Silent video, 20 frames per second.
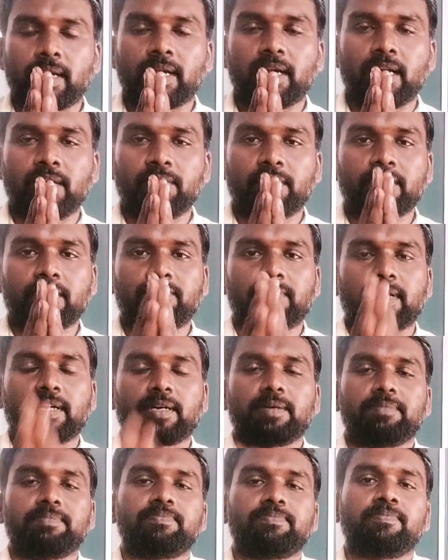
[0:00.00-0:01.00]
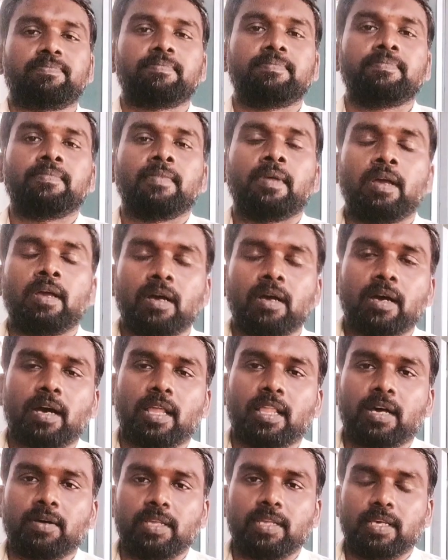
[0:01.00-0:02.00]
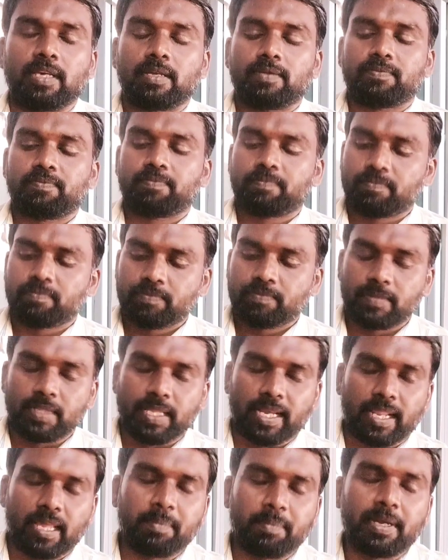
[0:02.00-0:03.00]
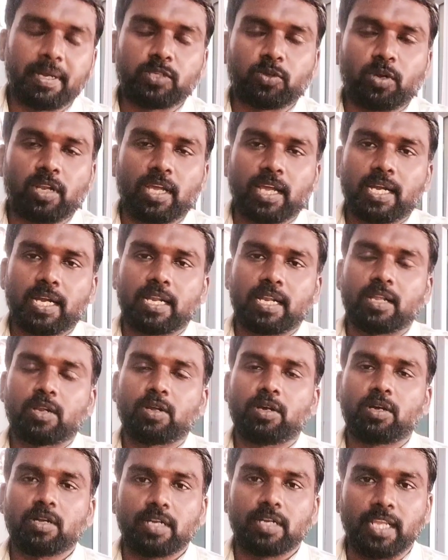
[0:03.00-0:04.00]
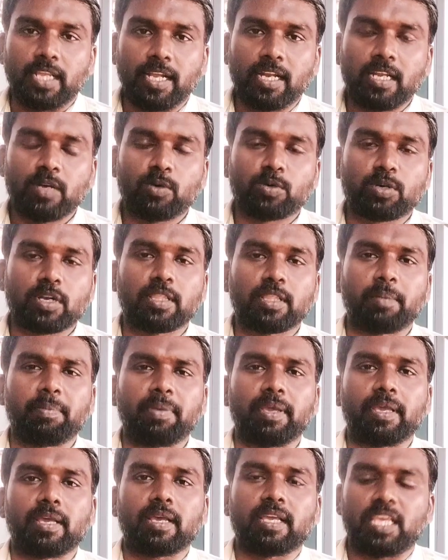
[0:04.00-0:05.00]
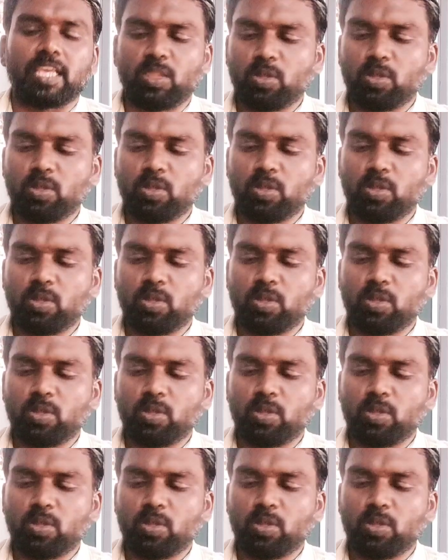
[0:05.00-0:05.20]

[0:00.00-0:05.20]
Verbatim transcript: மக்கள் அனைவருக்கும் வணக்கம் அதாவது நிறைய பேர் சொல்ல கேட்டிருக்கிறோம் நீங்களே உணர்ந்திருப்பீங்க